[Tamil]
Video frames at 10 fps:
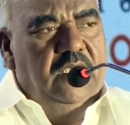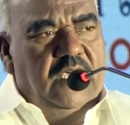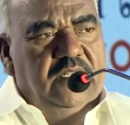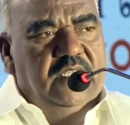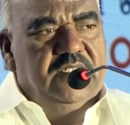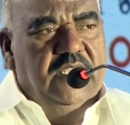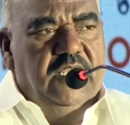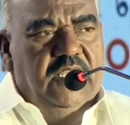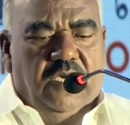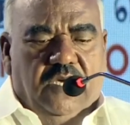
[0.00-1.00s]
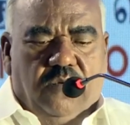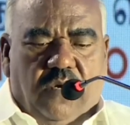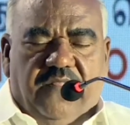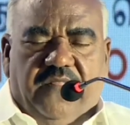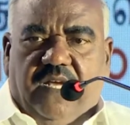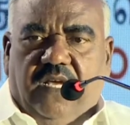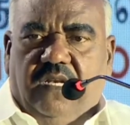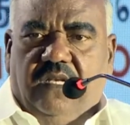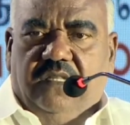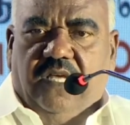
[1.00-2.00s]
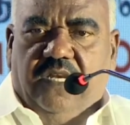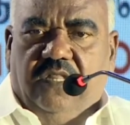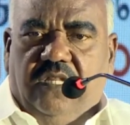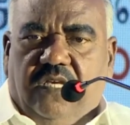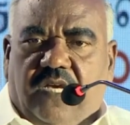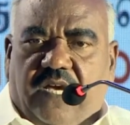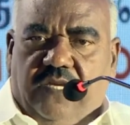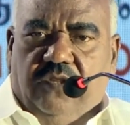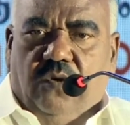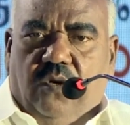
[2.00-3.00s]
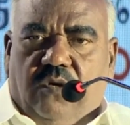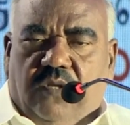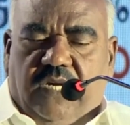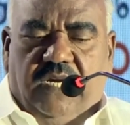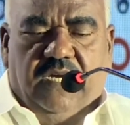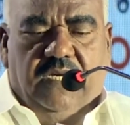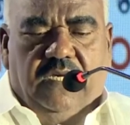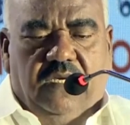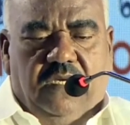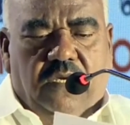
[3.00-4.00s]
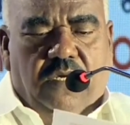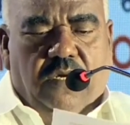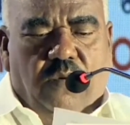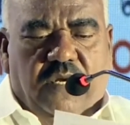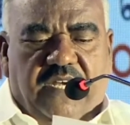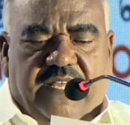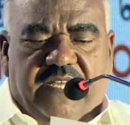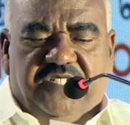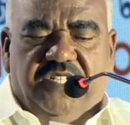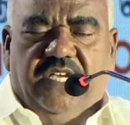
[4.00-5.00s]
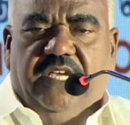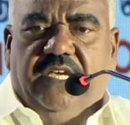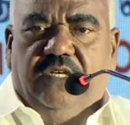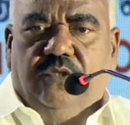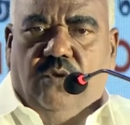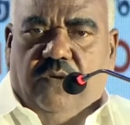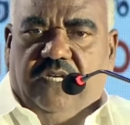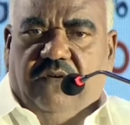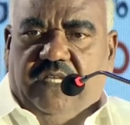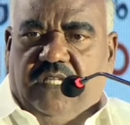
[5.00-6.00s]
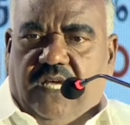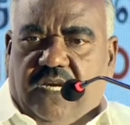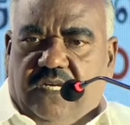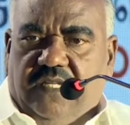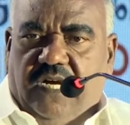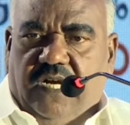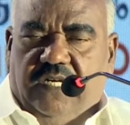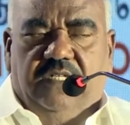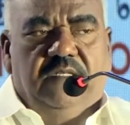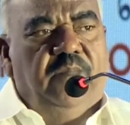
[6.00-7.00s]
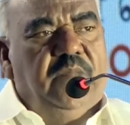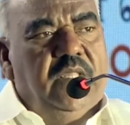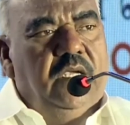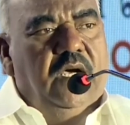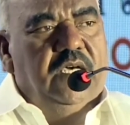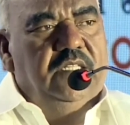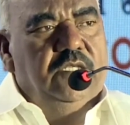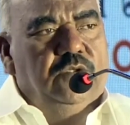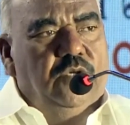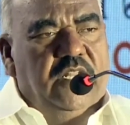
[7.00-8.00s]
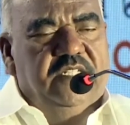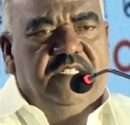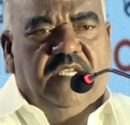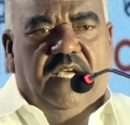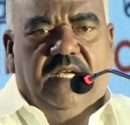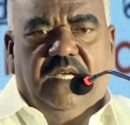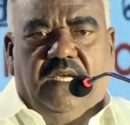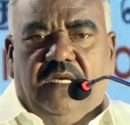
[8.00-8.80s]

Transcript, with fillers: அந்த சிறிய குழந்தைகள் தெரிந்து அறிந்து கொள்வதற்காக ஒரு நிகழ்ச்சியை துவக்கி வைத்தார்கள் இந்த ஆண்டு அதன் தொடர்ச்சியாக